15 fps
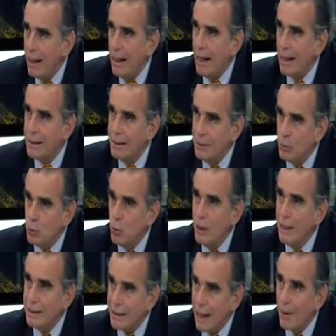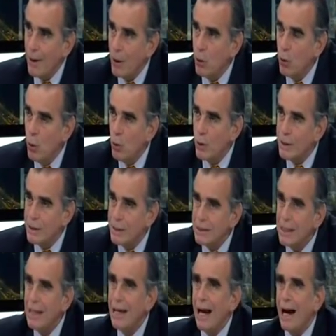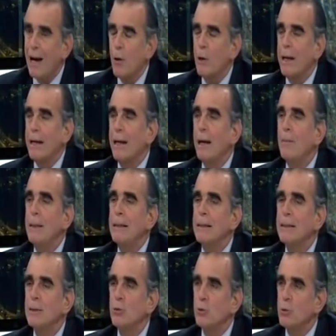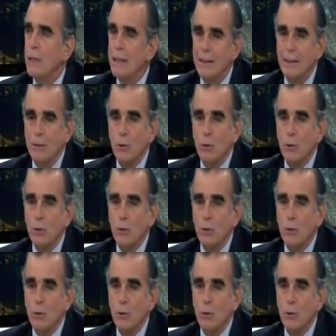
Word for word: la actitud y el trabajo de los jueces a lo que realmente hace sustancia.